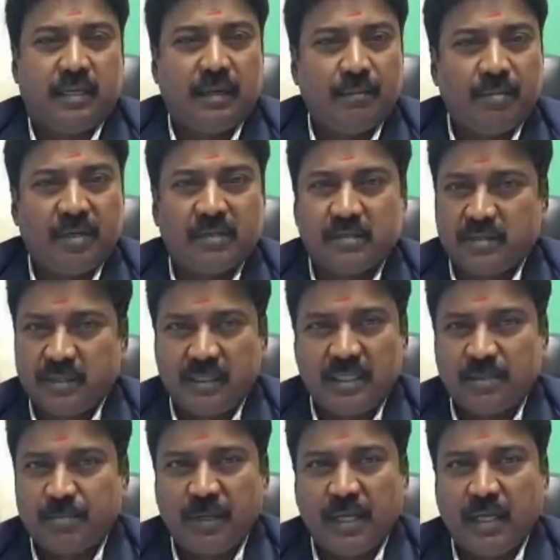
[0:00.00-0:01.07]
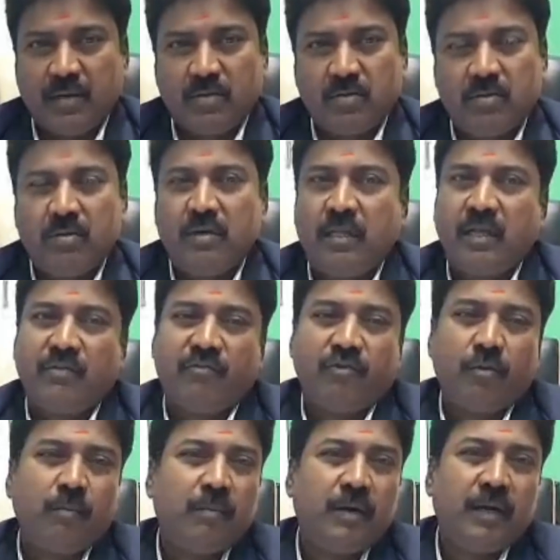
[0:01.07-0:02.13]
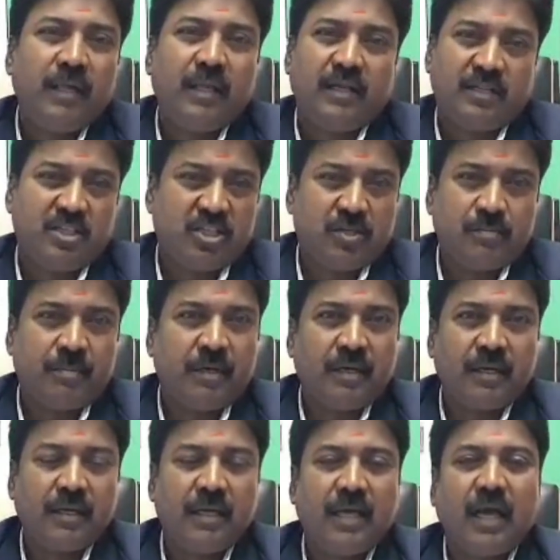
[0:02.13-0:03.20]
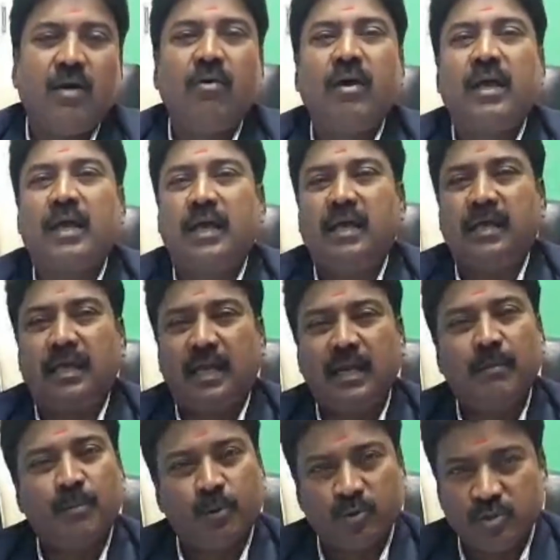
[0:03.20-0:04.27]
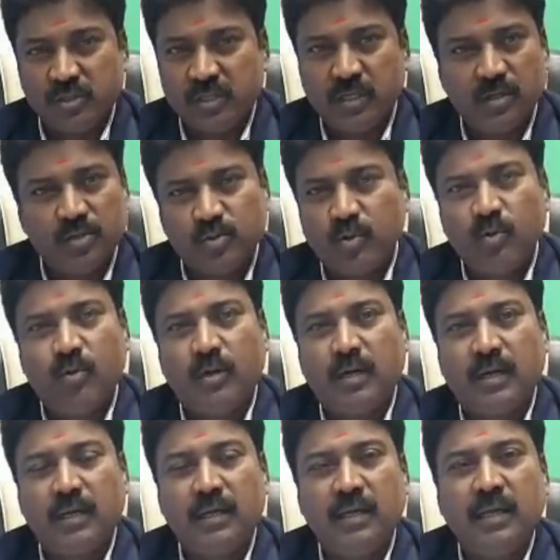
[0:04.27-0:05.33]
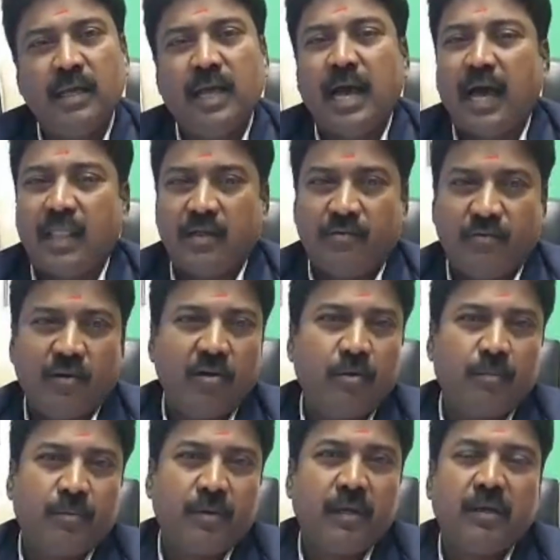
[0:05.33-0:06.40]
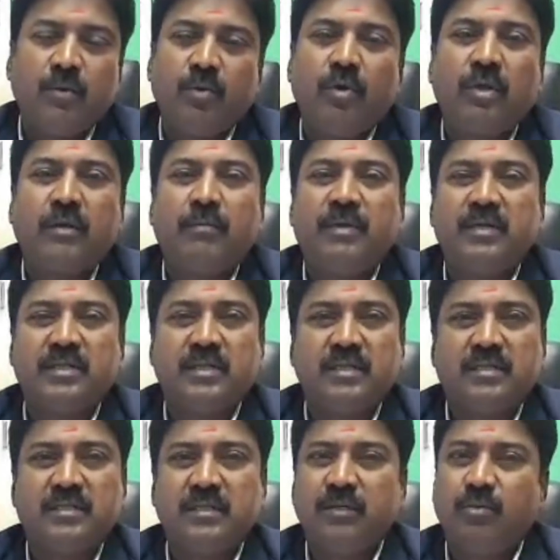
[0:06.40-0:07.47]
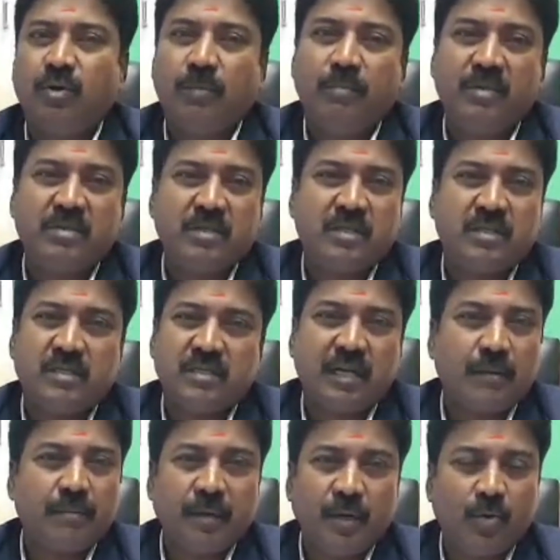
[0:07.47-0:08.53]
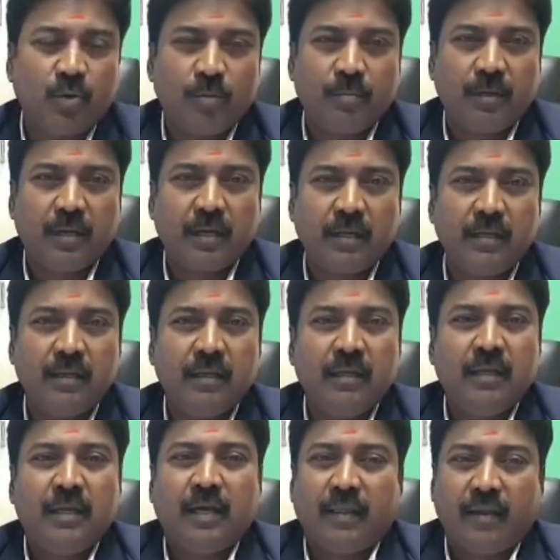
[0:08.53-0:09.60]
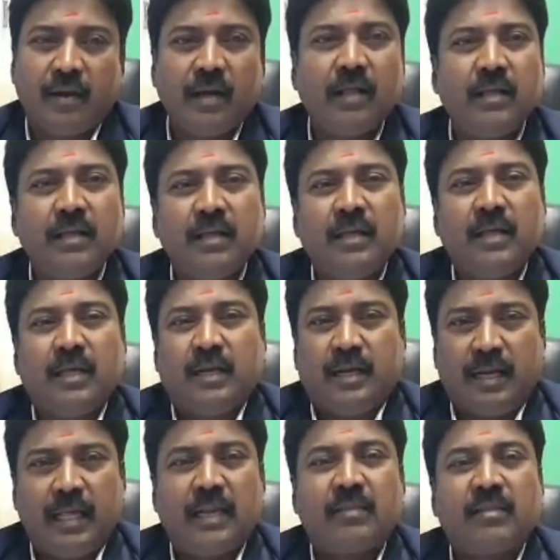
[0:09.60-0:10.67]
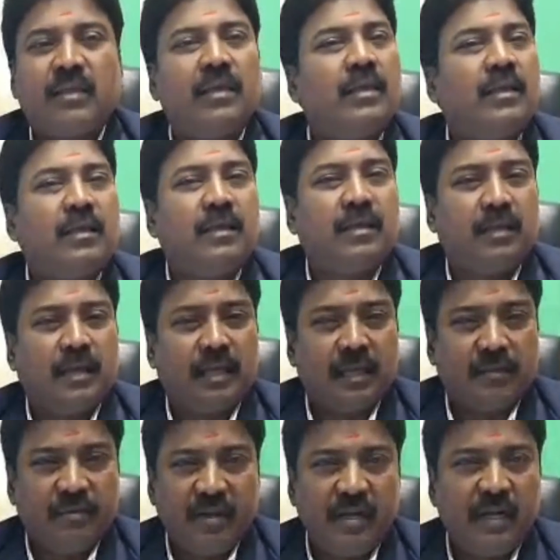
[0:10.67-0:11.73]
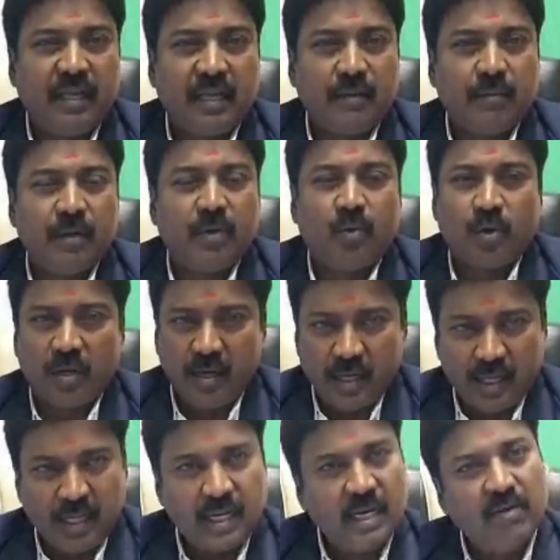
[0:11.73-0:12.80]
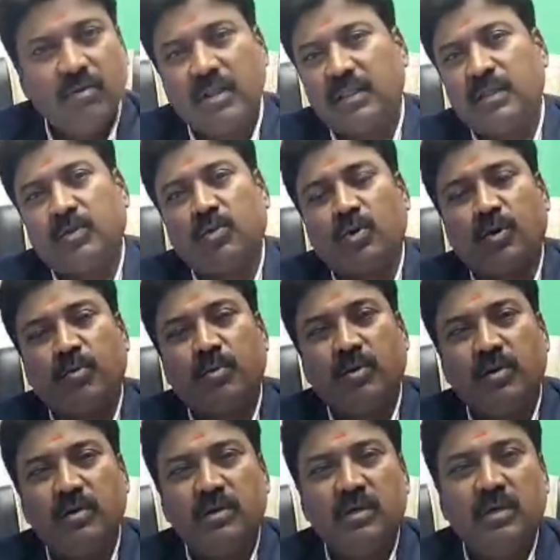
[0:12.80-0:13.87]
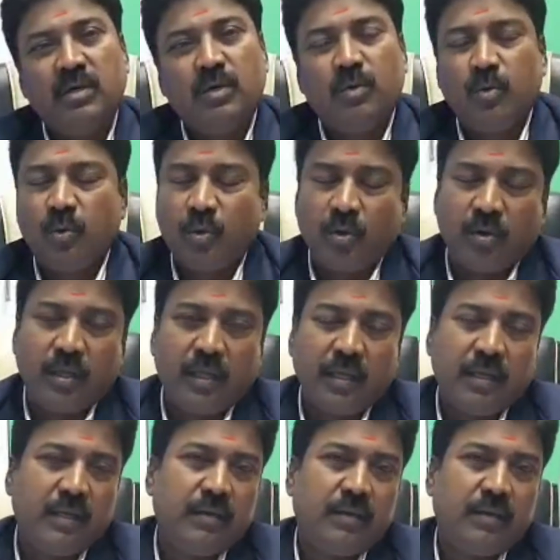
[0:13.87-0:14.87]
நம்பர்ஸ் டிஸ்பிளே ஆயிருக்கும் நீங்கள் ஃபோன் பண்ணி ரெஜிஸ்டர் பண்ணுங்கள் அவங்க என்ன ப்ரொசீஜர்னு சொல்லுவாங்க அதை ஃபாலோ பண்ணால் உங்களுக்கு மிஷின்ஸு உங்களுக்கு பிஸ்னஸை ஸ்டார்ட் பண்ணி கொடுப்பாங்க அதனால் நேரத்தை நீங்கள் வீணடிக்காமல் உடனடியாக அலுவலகத்தை தொடர்பு கொண்டு உங்களுடைய